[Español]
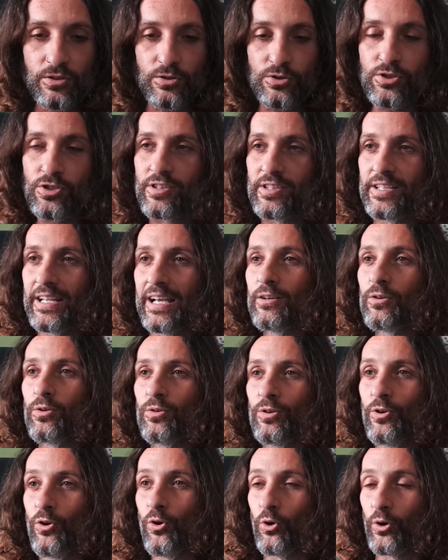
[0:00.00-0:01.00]
hostia,
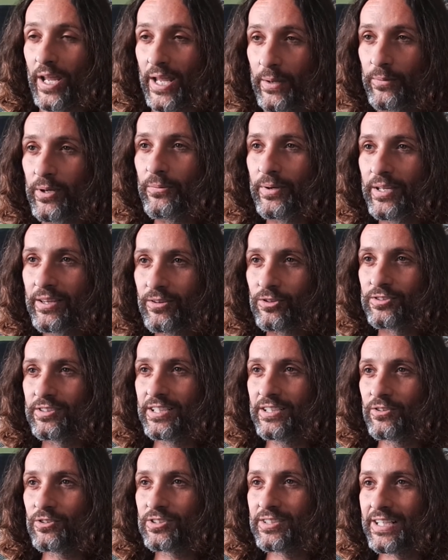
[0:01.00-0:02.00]
lo, que he vivido,
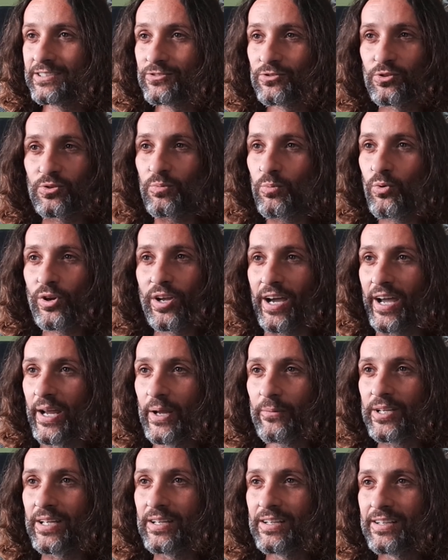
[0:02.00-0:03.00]
tío, es que eso muy
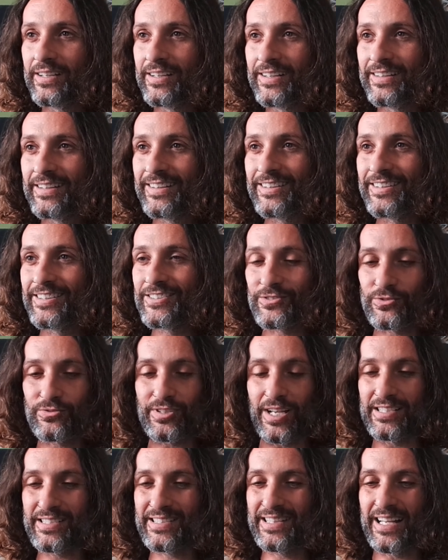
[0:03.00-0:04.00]
heavy.
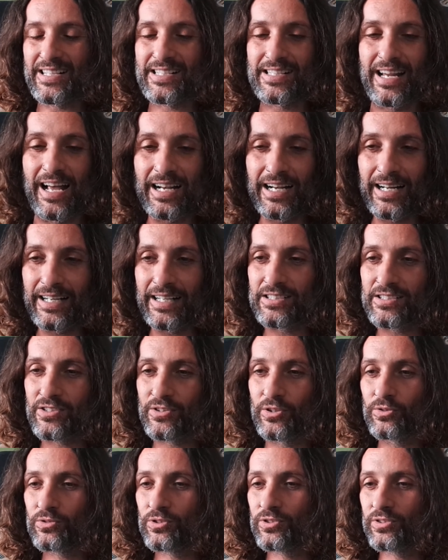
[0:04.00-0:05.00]
Esta, sangre,
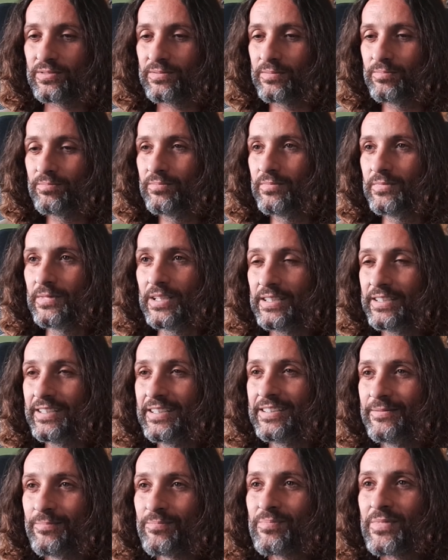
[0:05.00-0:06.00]
estos...
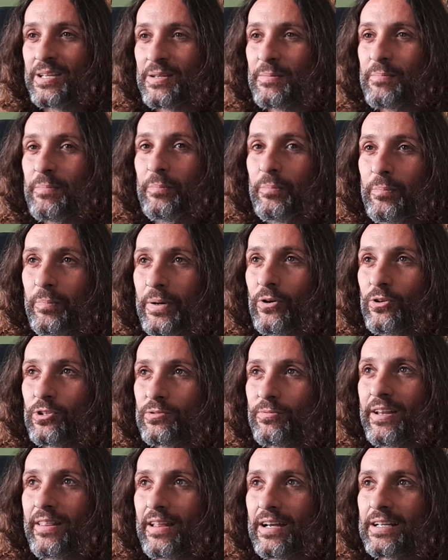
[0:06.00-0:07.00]
pero
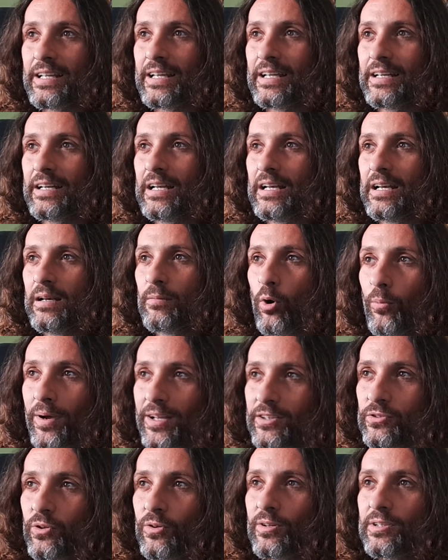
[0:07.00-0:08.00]
es verdad que en el
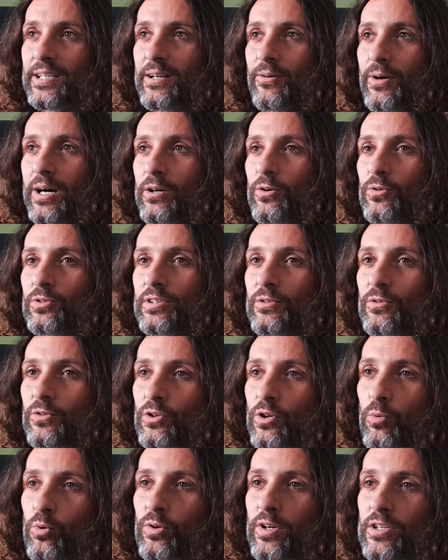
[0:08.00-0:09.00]
momento del trabajo tengo
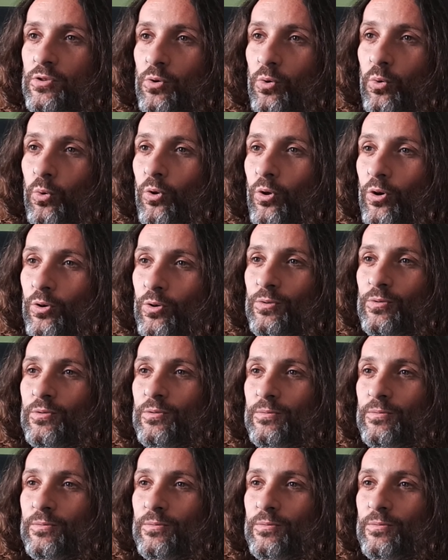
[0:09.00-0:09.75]
como un escudo.